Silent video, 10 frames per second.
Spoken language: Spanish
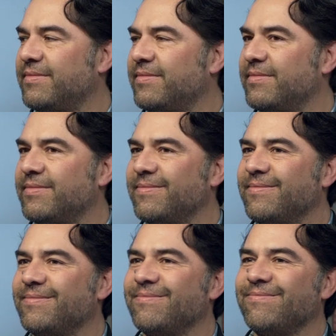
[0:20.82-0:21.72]
del
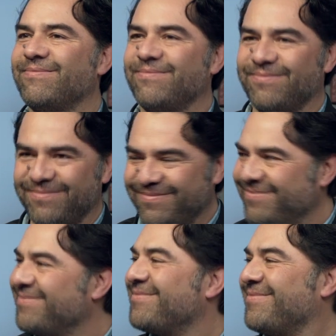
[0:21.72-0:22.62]
Instituto de Cultura de
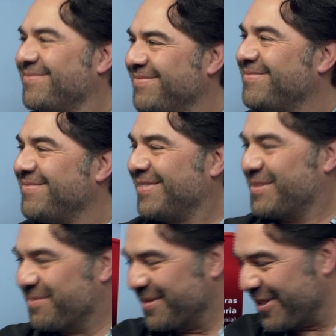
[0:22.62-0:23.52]
Baja California,
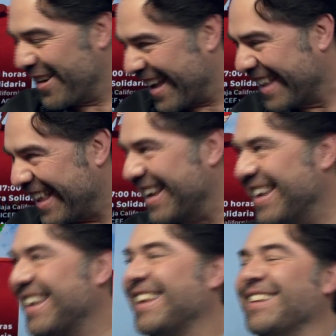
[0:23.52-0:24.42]
maestro. Hola, ¿qué tal? Qué
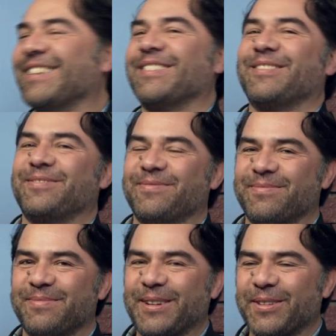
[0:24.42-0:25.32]
gusto tenerlo
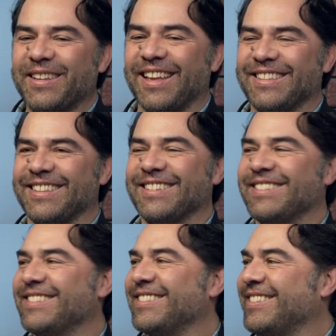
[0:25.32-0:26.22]
aquí. Buenos días. Buenos
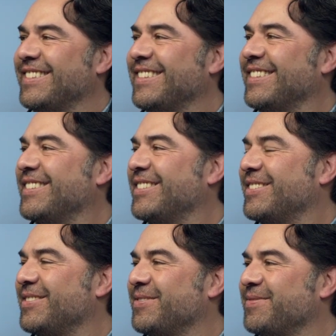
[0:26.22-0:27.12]
días.
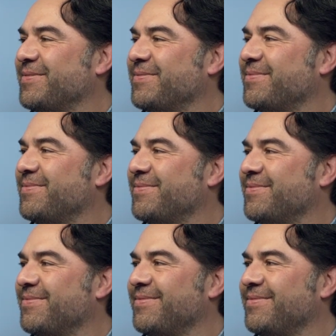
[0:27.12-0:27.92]
Y bueno, a ver,